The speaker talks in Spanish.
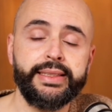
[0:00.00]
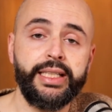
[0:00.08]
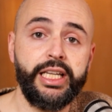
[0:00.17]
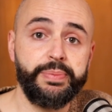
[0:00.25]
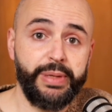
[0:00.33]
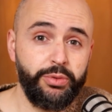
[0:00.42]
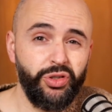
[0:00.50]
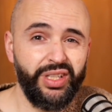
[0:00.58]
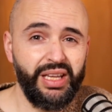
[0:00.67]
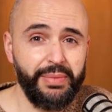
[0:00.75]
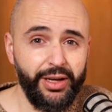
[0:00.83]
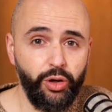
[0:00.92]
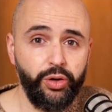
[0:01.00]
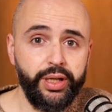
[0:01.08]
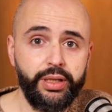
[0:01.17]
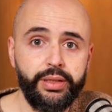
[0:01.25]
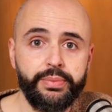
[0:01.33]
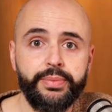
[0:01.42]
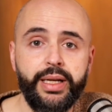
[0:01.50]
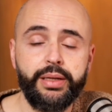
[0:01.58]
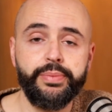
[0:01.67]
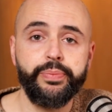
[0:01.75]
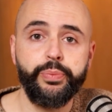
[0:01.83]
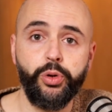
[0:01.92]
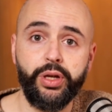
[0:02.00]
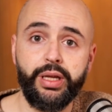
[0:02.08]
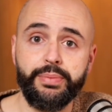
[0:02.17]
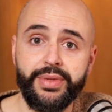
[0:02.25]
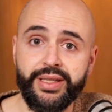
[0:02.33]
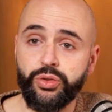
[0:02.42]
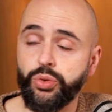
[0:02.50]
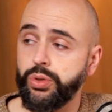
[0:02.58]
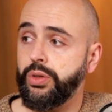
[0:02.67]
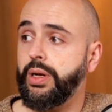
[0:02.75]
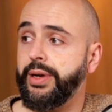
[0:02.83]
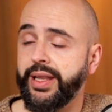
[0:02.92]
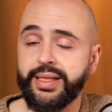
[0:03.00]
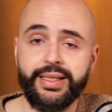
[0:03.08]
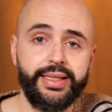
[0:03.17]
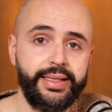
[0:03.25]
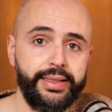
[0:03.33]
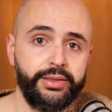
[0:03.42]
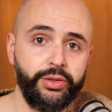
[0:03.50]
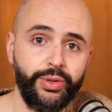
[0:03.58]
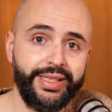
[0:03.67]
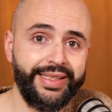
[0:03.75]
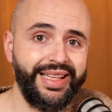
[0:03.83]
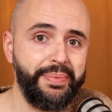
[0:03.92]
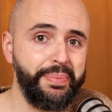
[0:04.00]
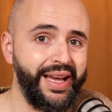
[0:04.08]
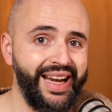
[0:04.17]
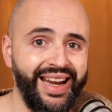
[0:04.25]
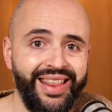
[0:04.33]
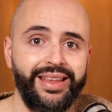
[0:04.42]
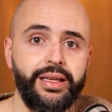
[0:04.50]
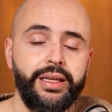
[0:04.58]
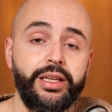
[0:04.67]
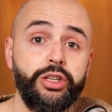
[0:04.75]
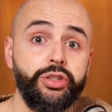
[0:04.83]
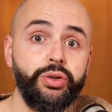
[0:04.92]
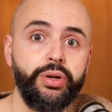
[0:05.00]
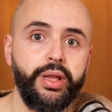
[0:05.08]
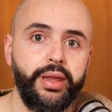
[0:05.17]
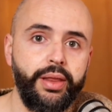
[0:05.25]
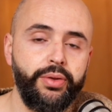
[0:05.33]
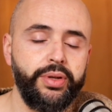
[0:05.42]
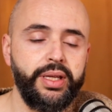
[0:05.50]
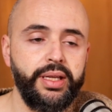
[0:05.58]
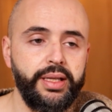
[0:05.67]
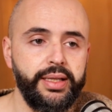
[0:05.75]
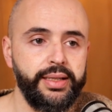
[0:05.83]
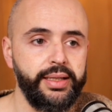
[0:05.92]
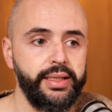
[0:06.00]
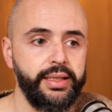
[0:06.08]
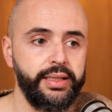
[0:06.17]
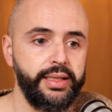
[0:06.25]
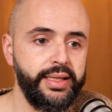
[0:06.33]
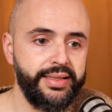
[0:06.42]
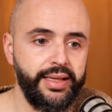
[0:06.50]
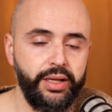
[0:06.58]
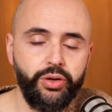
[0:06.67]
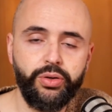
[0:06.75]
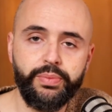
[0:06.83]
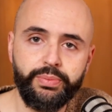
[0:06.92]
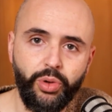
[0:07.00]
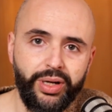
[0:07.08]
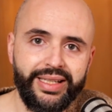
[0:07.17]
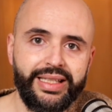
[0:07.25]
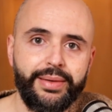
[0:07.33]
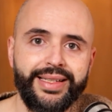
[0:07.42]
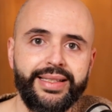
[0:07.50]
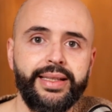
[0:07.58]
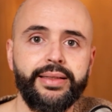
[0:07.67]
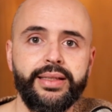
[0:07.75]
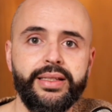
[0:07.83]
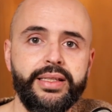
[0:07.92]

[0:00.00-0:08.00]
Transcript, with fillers: Esperemos que mejore, ¿vale? Porque mi estudio, la verdad es que no está para nada insonorizado y eh, este eco molesta bastante.